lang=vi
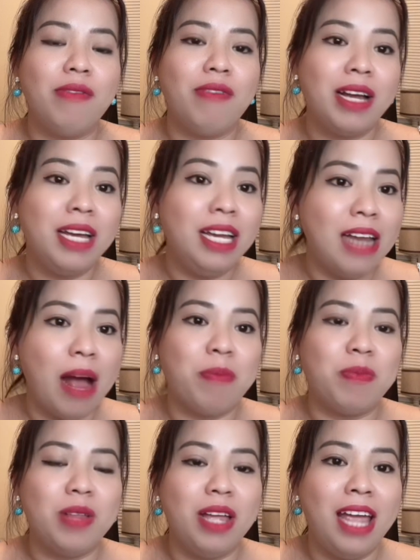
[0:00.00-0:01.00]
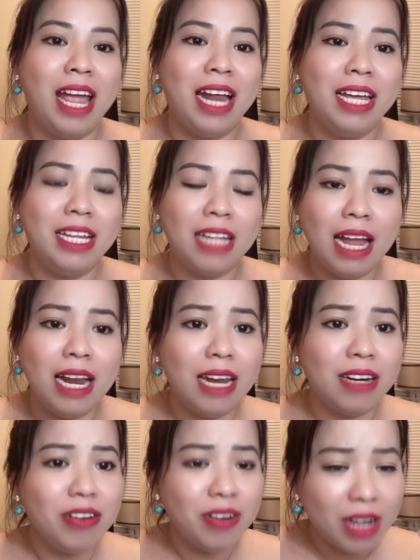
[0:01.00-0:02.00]
và khi đọc thì Haley thấy là
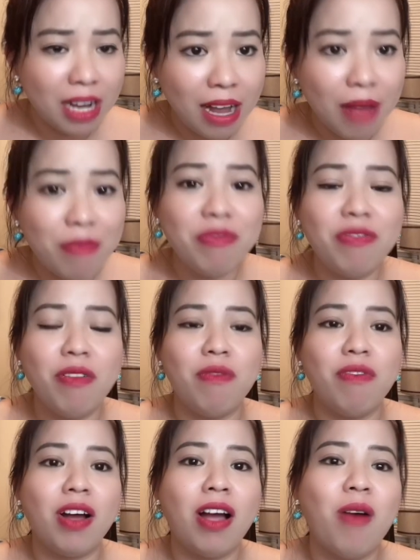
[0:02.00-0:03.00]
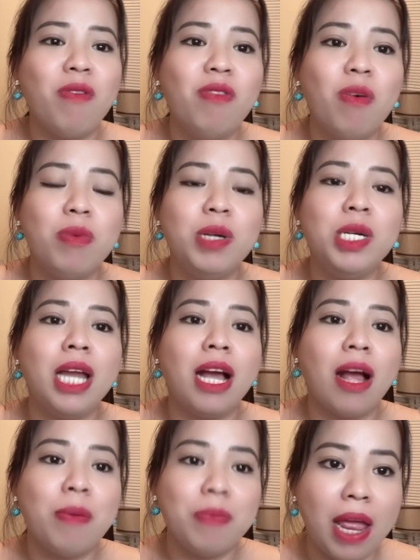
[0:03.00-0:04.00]
rất là khâm phục và khẩu phục người đàn
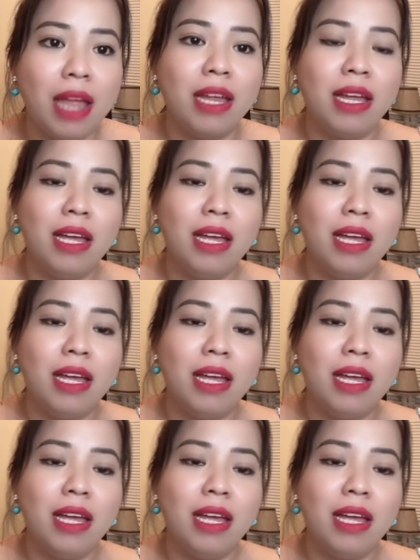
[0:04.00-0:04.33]
ông này